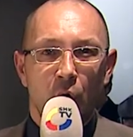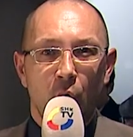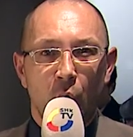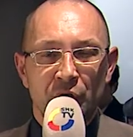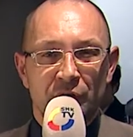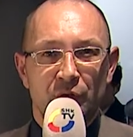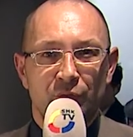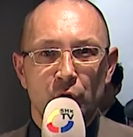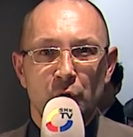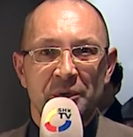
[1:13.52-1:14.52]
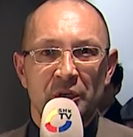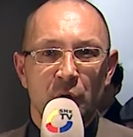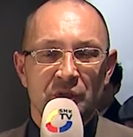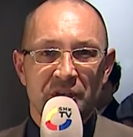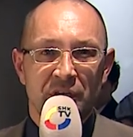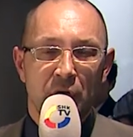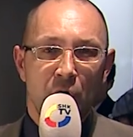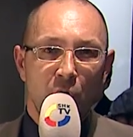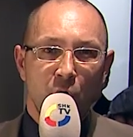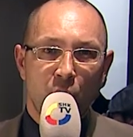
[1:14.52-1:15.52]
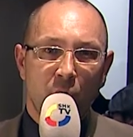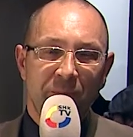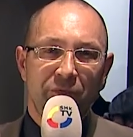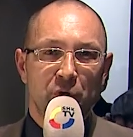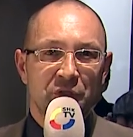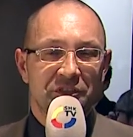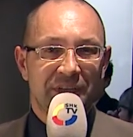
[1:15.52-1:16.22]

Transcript: und voluminöse Kopf- und